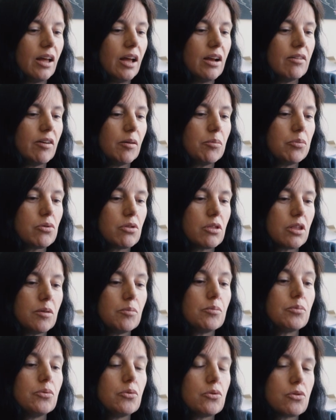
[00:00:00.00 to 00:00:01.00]
elle va pousser
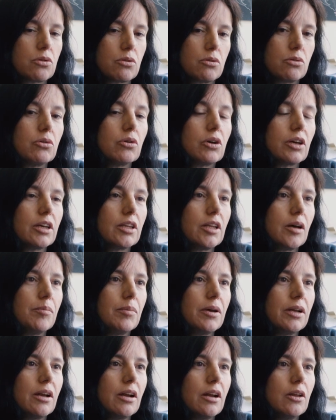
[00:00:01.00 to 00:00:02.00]
plus de cris
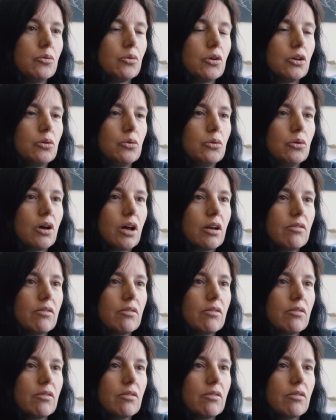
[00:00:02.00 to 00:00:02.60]
d'appel à la nourriture,